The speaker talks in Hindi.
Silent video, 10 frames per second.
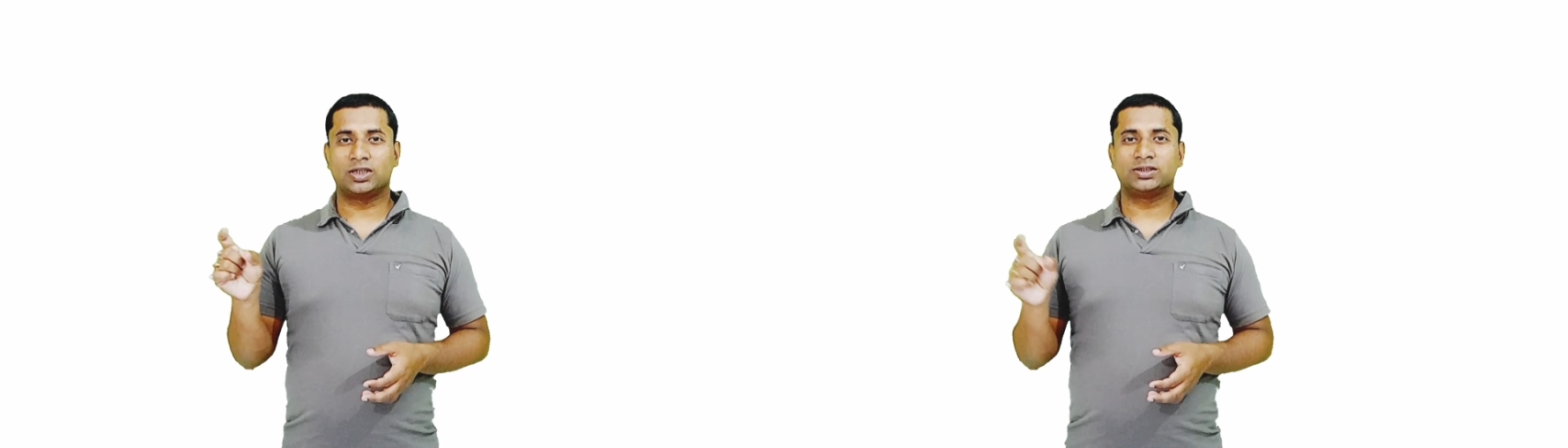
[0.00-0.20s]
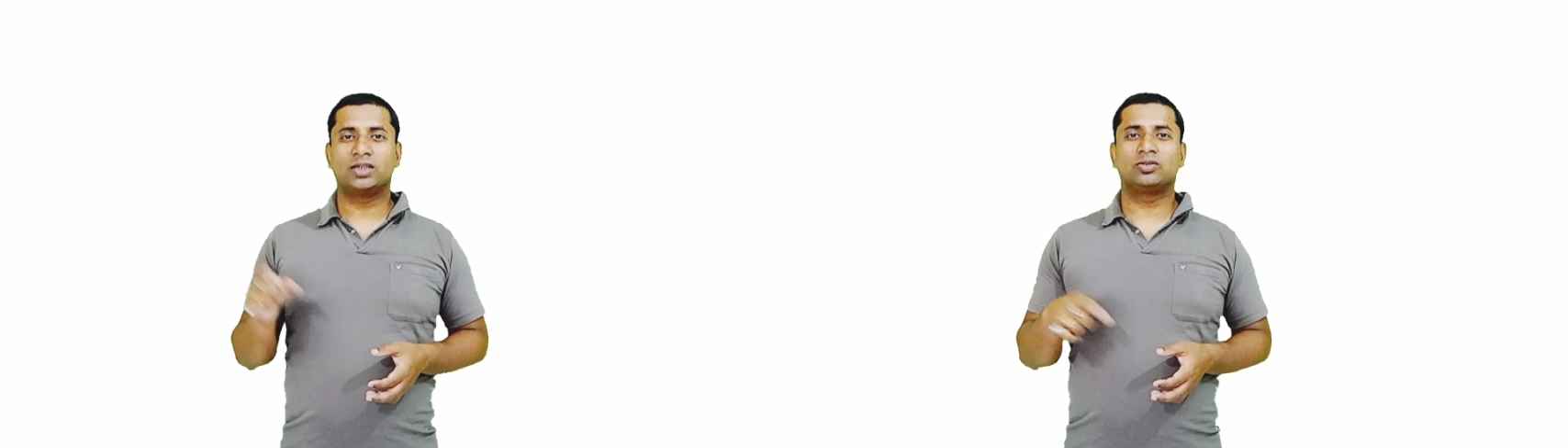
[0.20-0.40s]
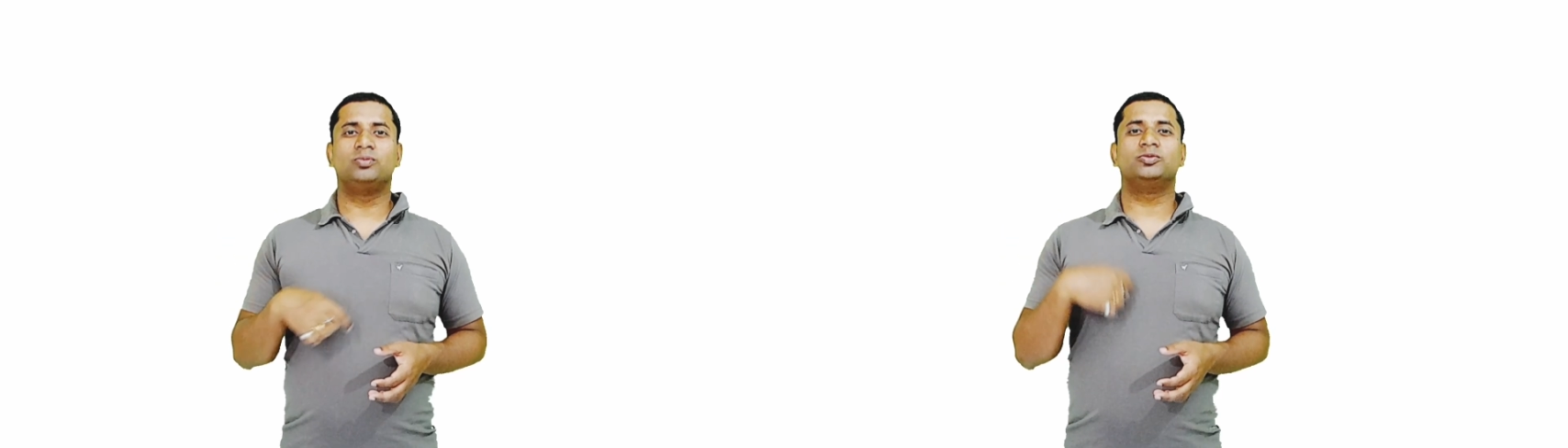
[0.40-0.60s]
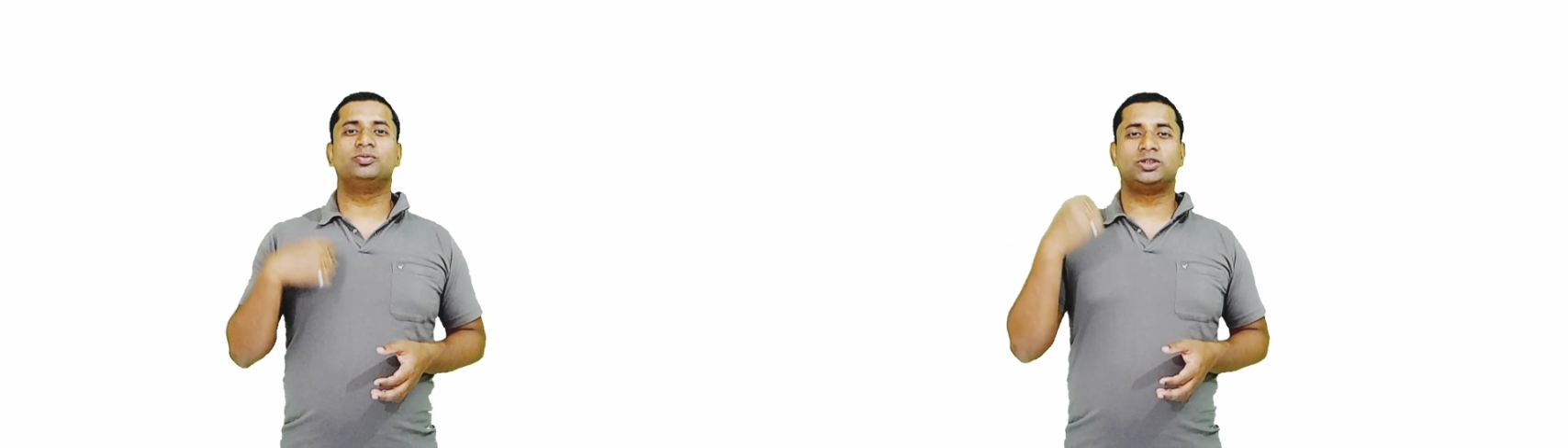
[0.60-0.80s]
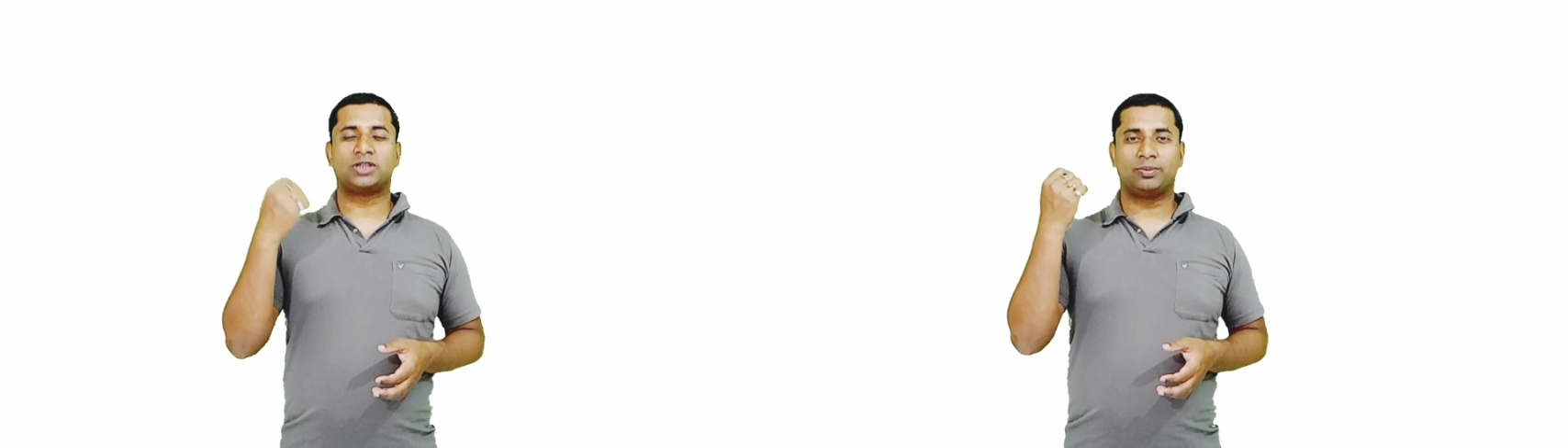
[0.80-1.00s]
के साथ कोई
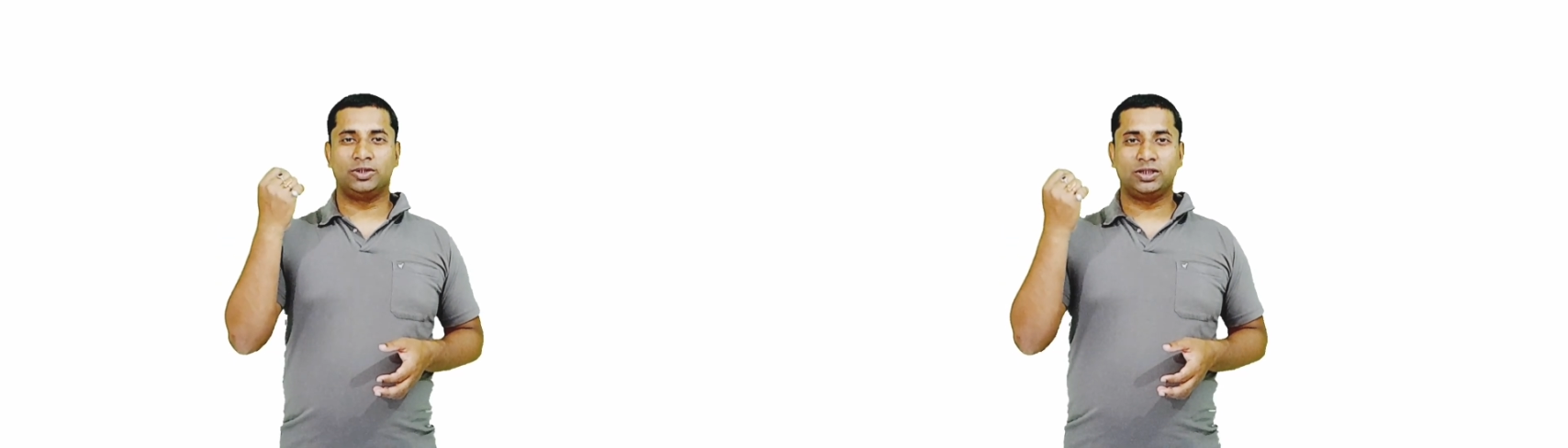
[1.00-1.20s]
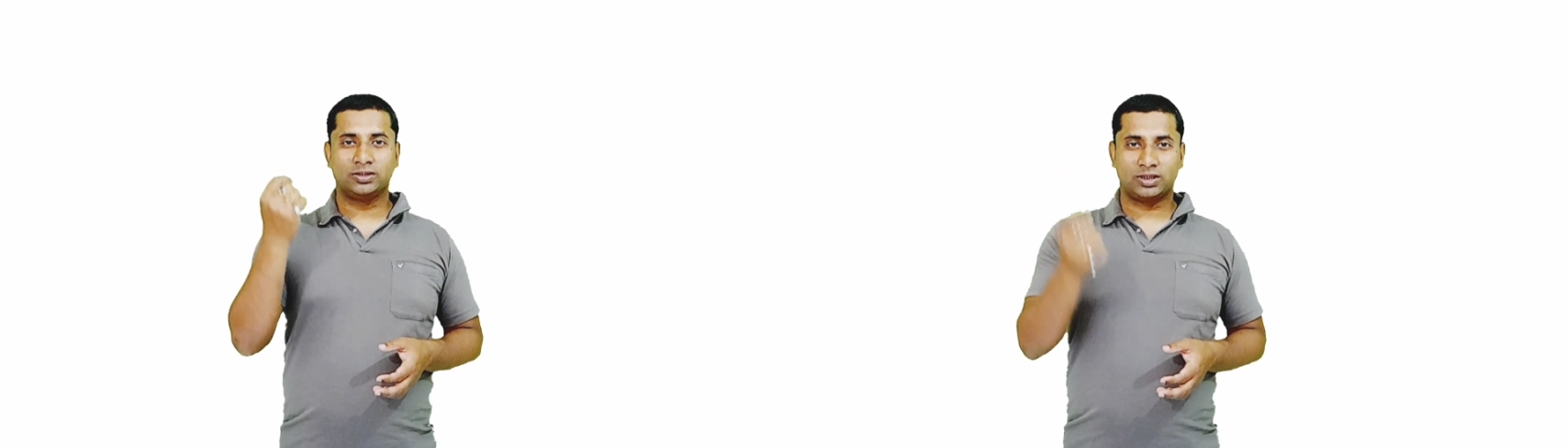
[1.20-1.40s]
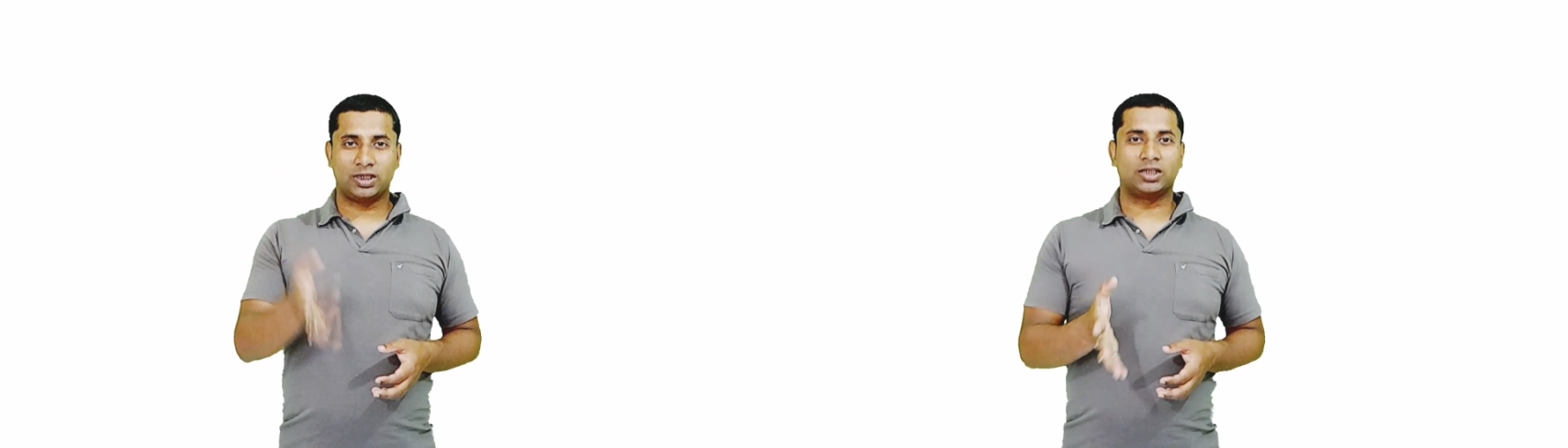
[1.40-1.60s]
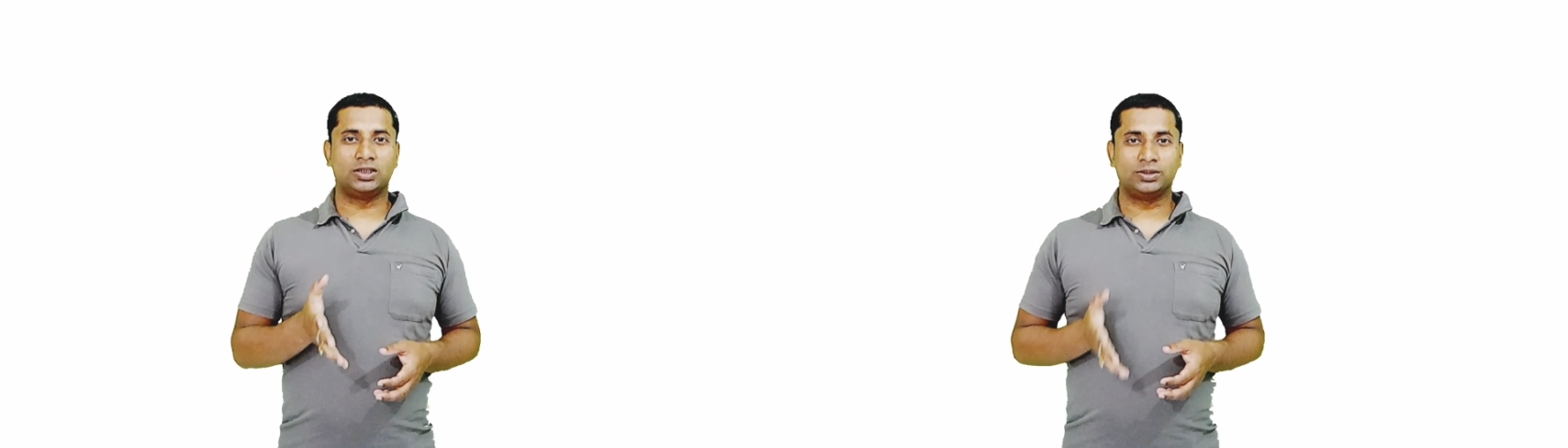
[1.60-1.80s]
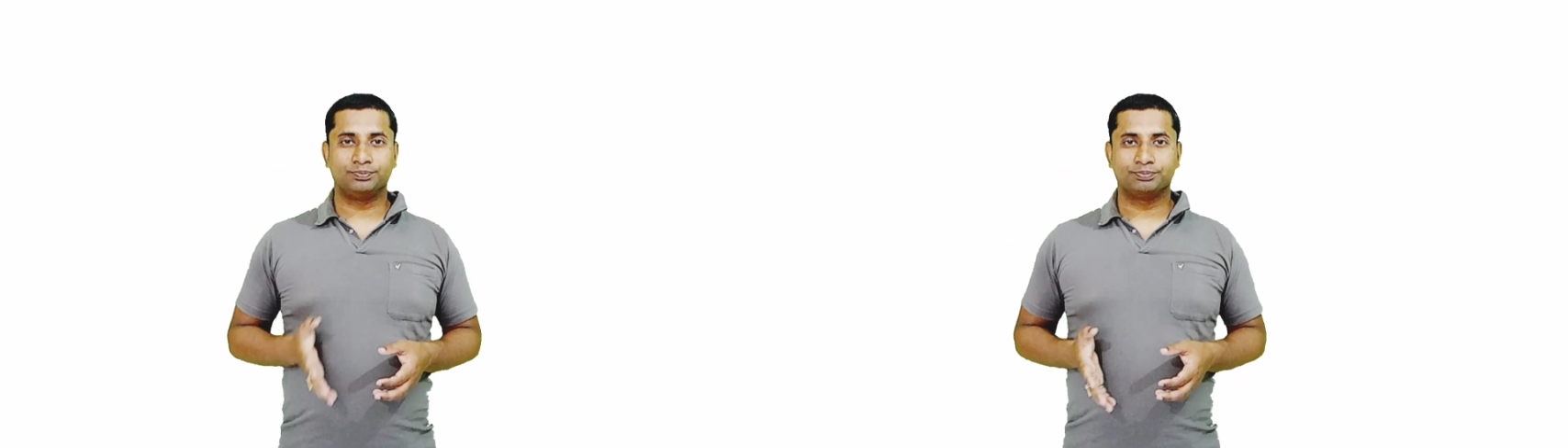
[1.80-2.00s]
मिसहैपनिंग कर दी